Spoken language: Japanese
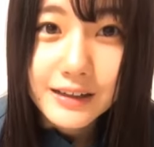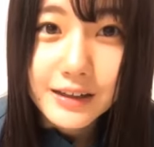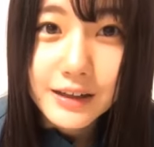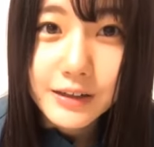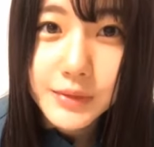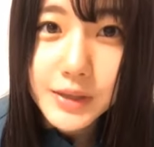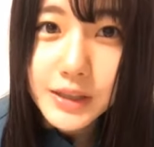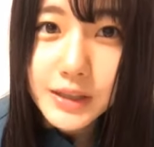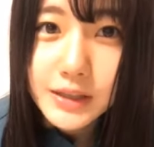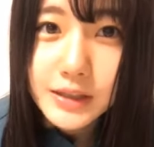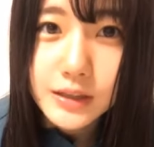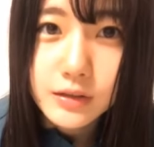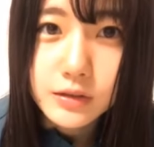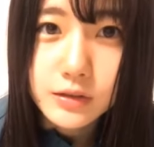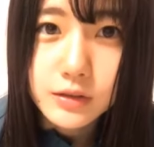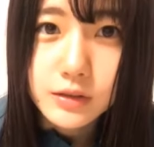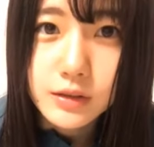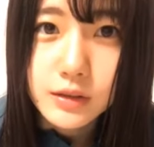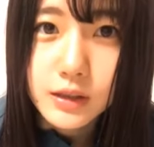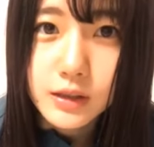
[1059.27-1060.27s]
紙に書
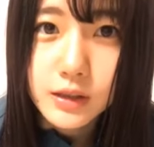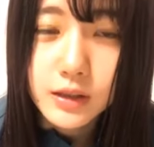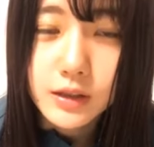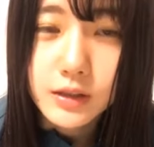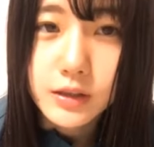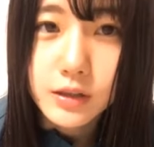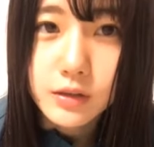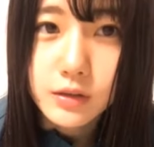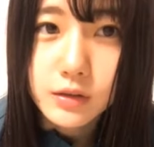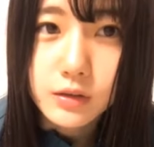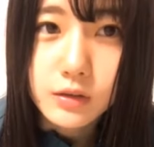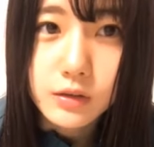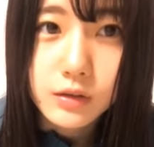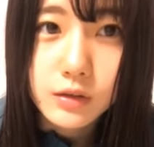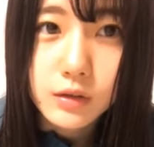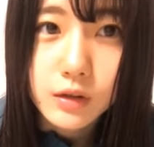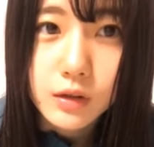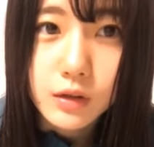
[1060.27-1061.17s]
くって書いてあった